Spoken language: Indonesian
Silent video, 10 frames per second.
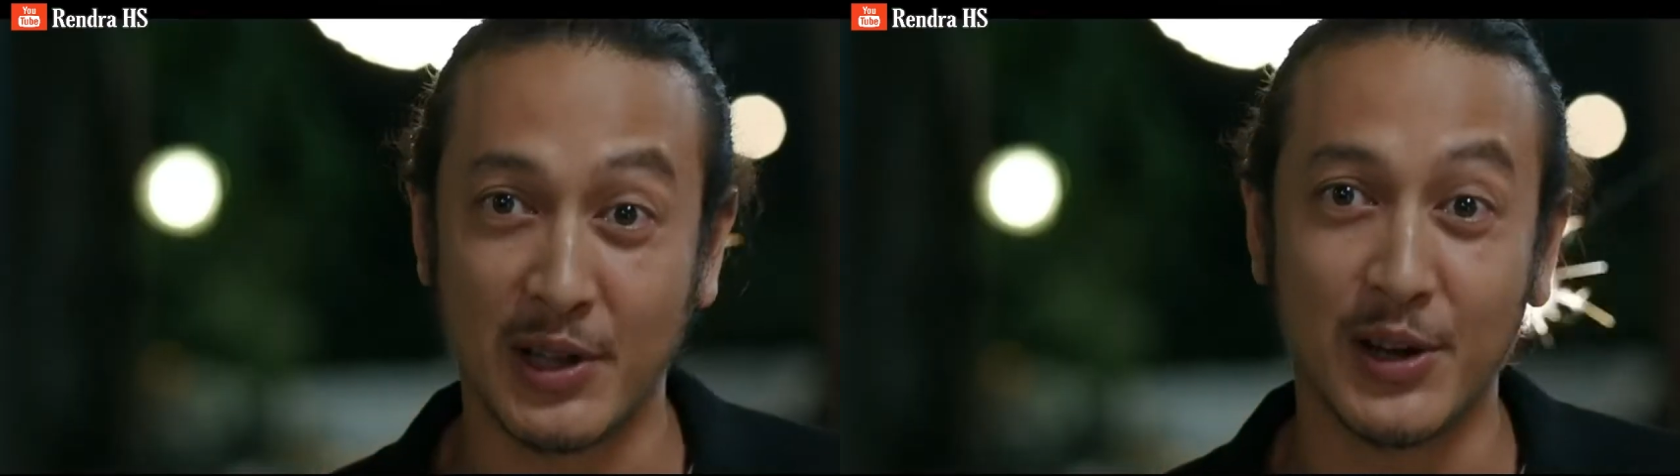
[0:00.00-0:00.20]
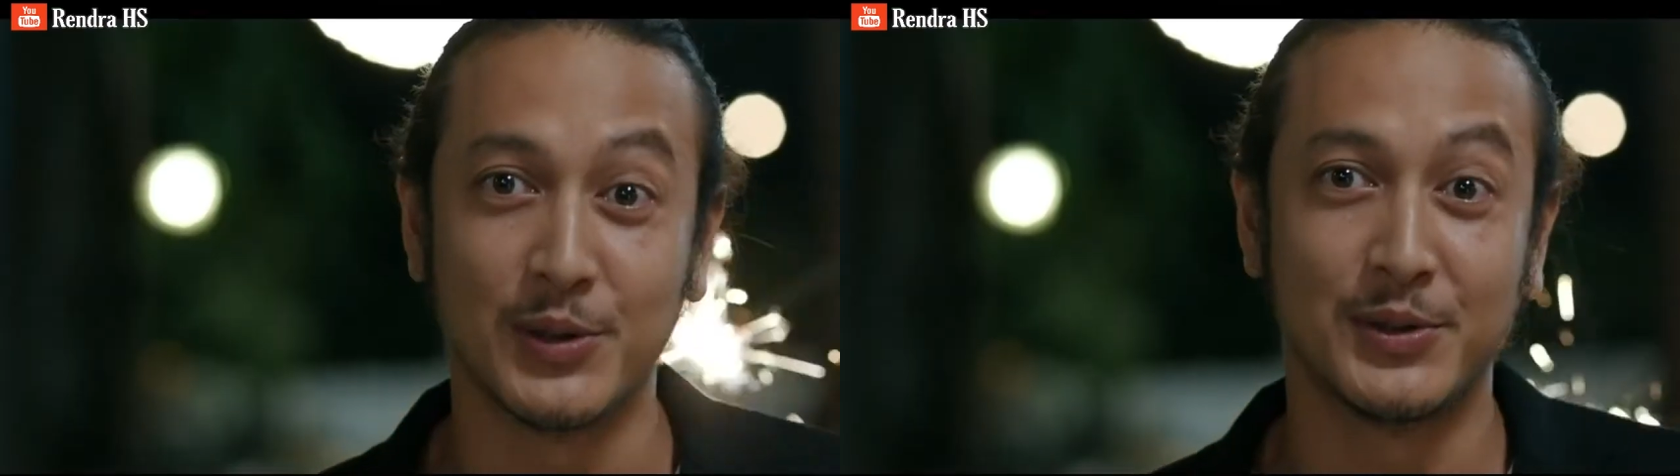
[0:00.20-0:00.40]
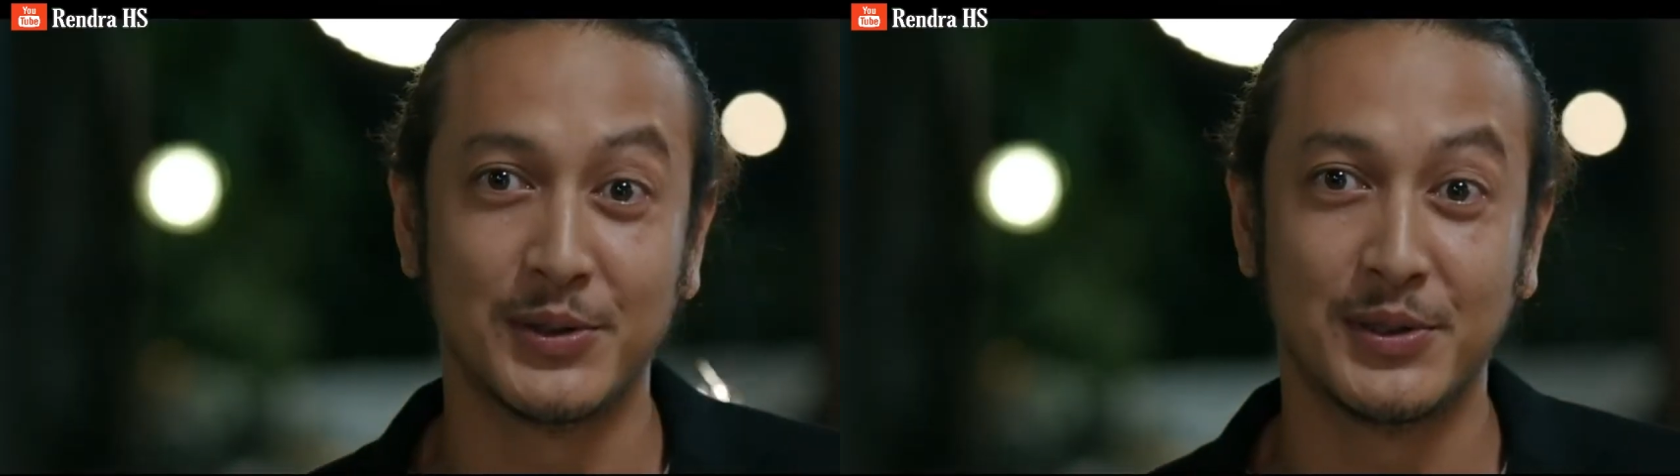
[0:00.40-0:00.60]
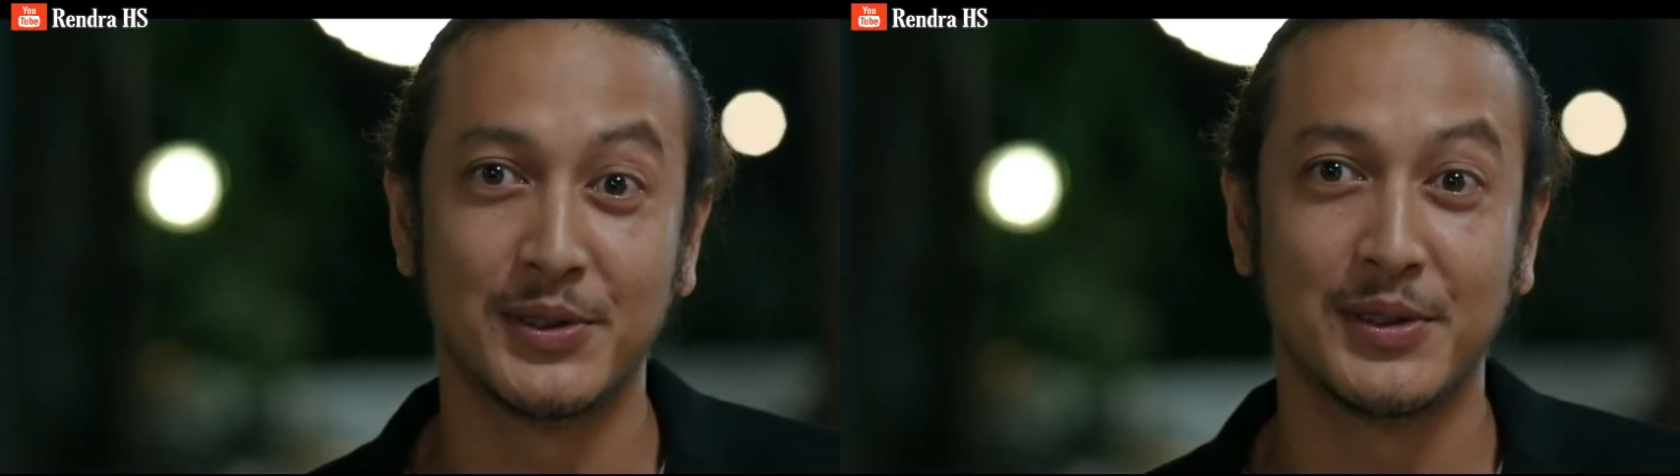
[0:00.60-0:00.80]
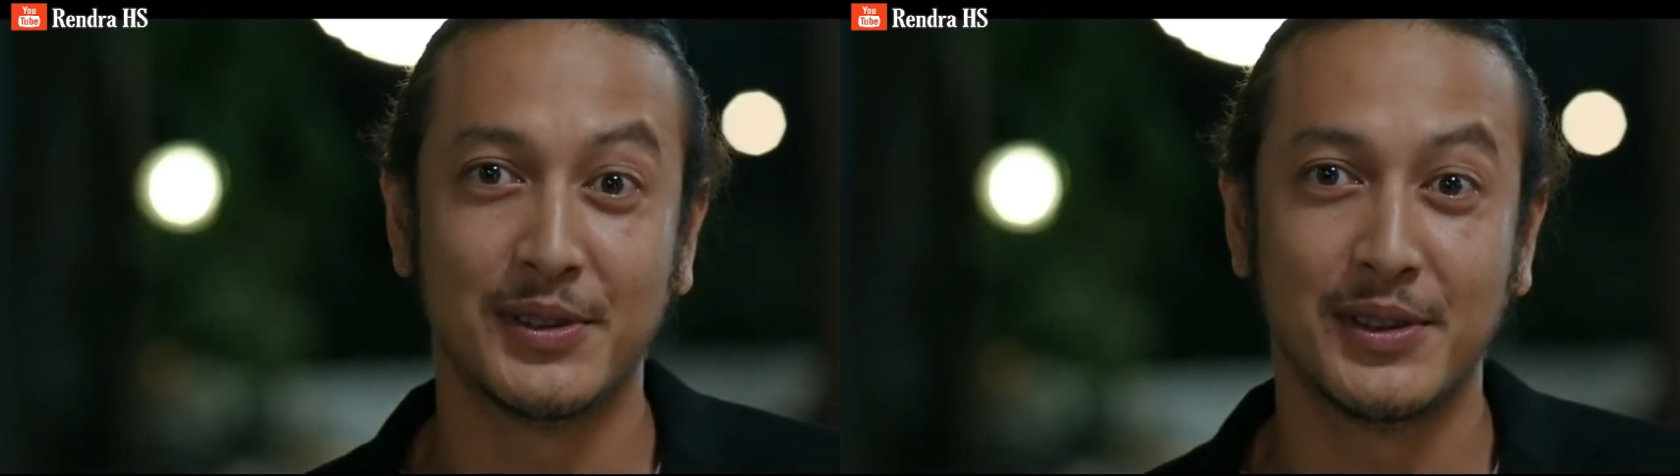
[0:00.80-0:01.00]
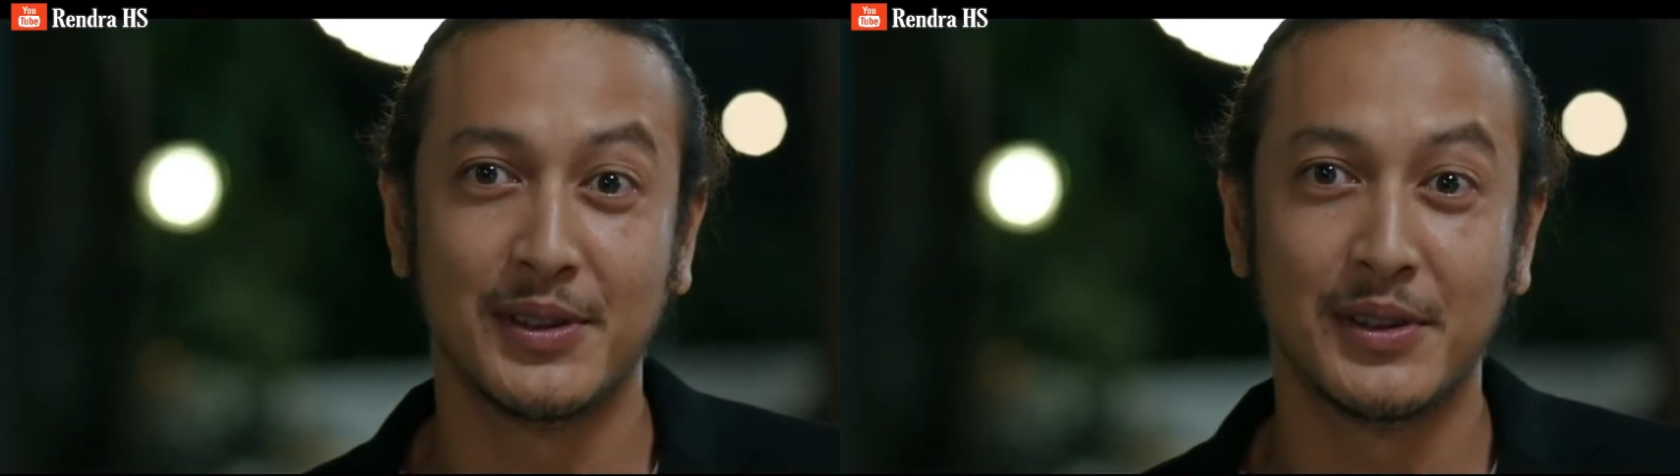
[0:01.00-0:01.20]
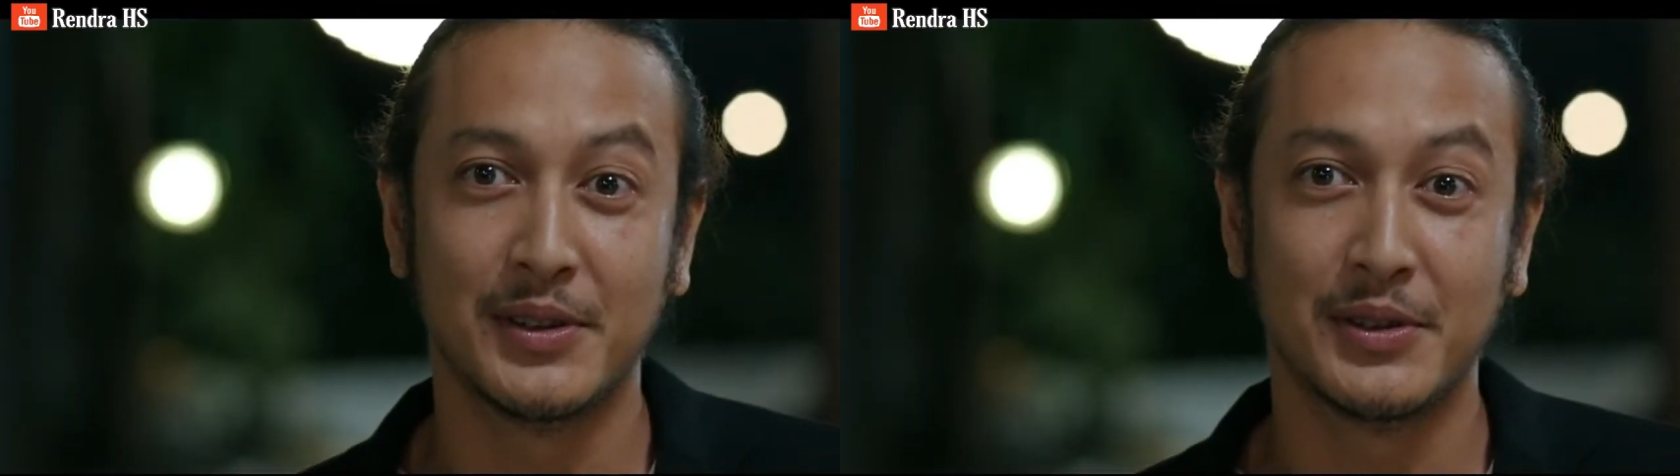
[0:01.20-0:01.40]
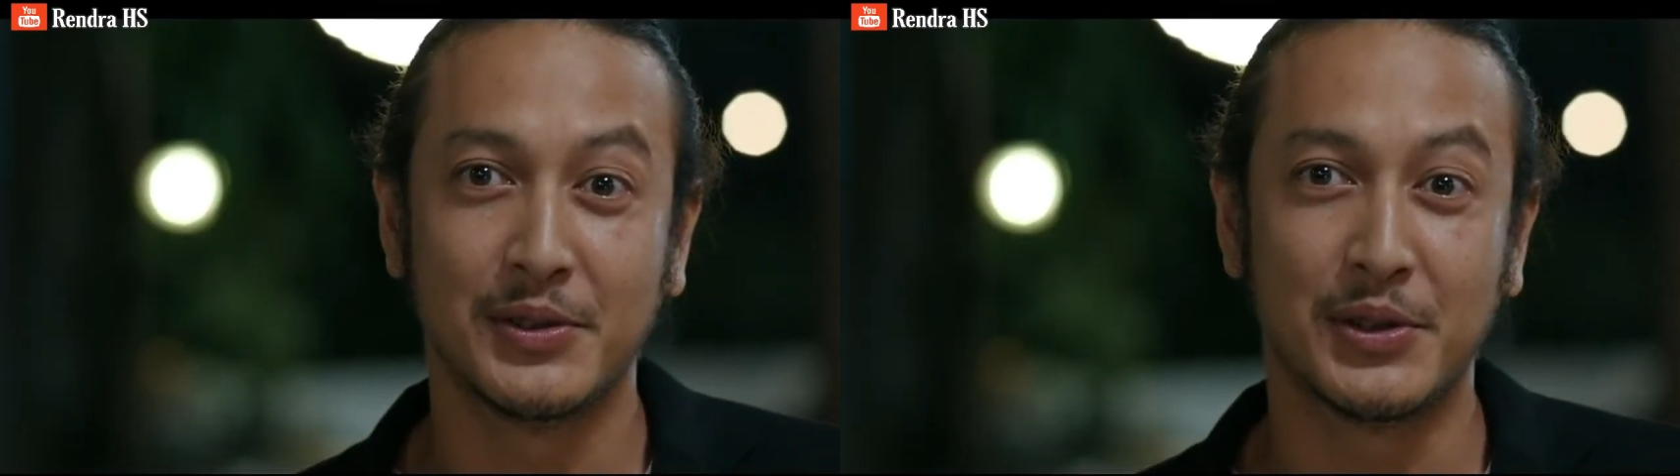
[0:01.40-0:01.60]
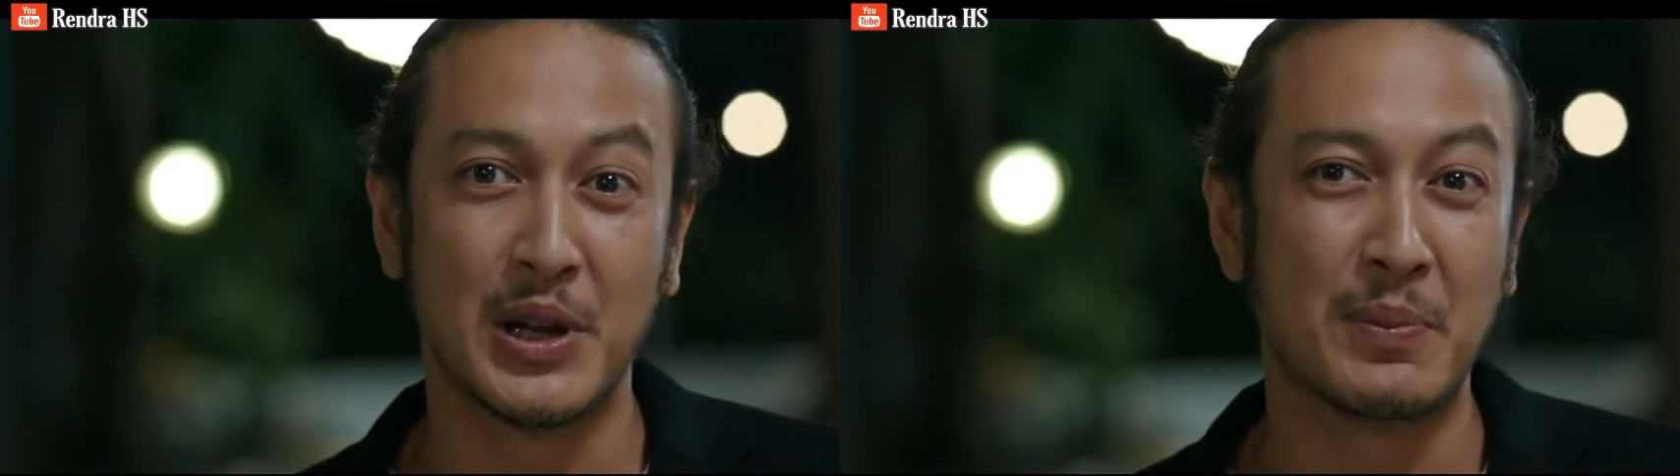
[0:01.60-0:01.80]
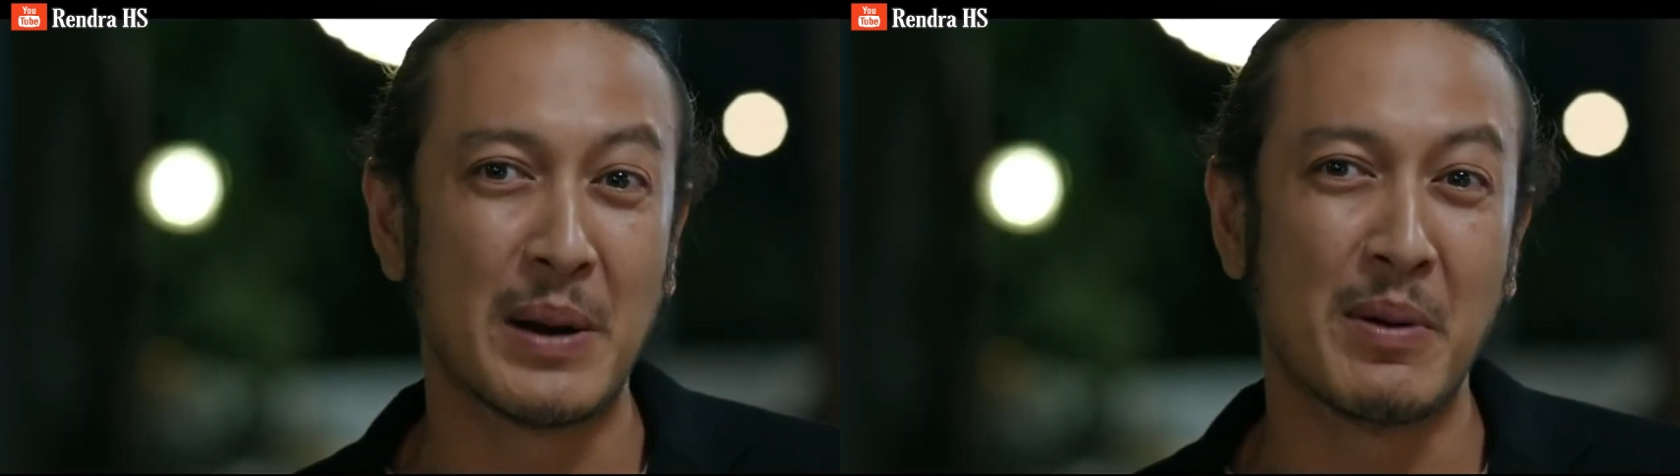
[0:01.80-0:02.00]
tahu,
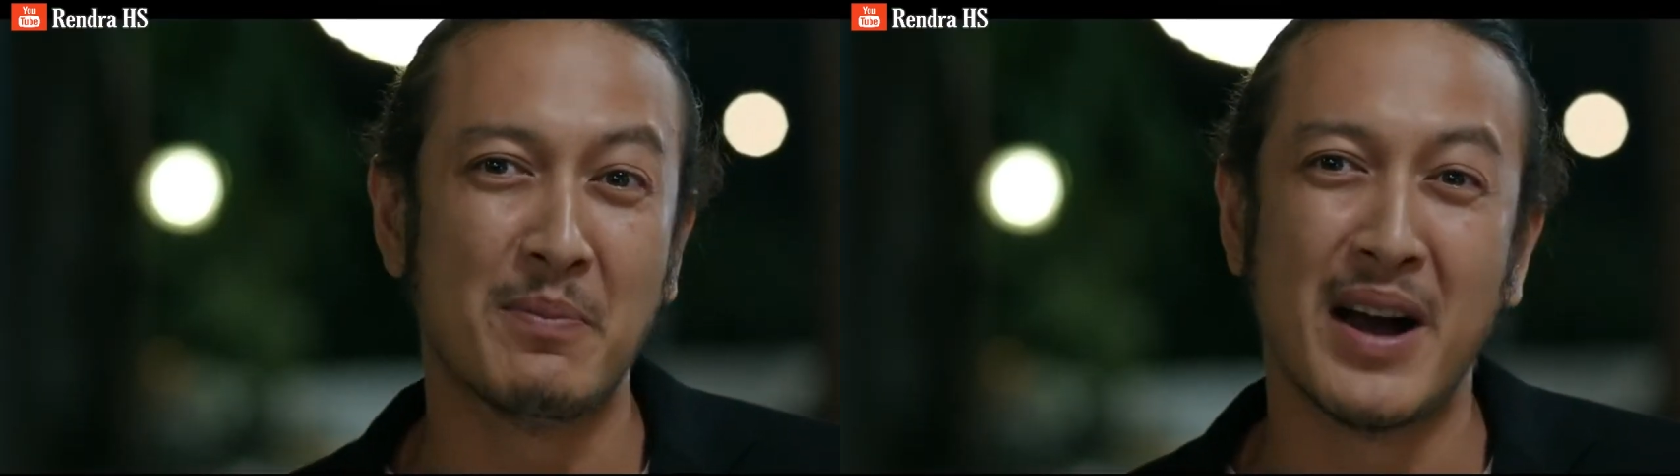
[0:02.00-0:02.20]
sudah berapa